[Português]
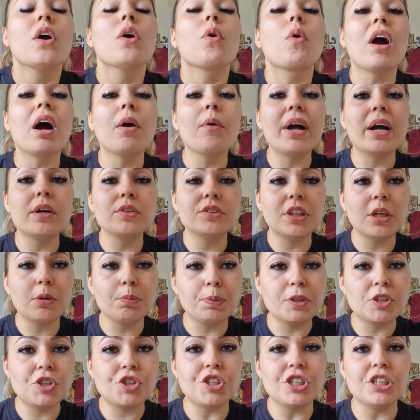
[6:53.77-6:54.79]
Qual é o teu
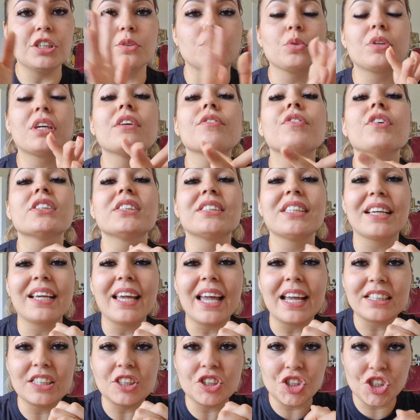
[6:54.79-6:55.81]
pedido? O que você
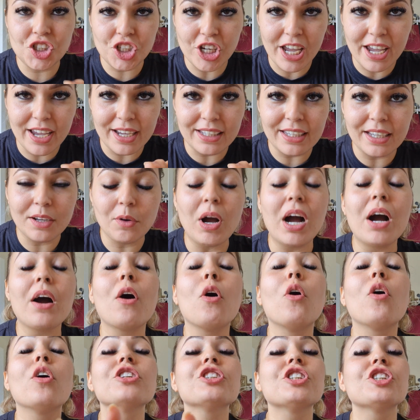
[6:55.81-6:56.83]
quer que chegue? Qual,
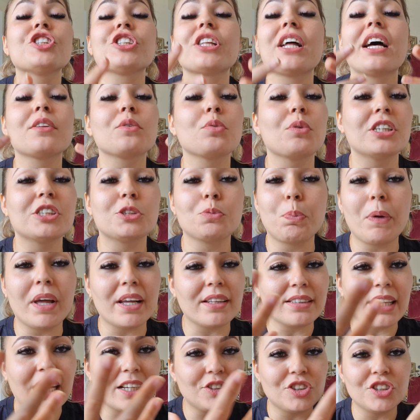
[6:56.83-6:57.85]
onde está a tua
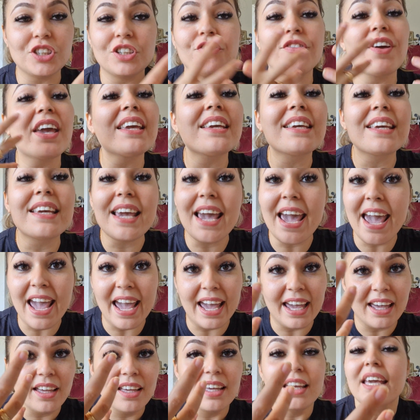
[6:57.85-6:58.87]
expectativa? Em
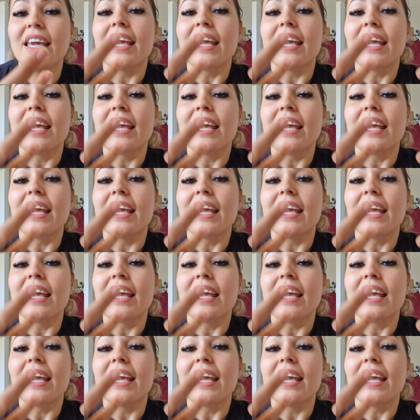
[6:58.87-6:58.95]
que?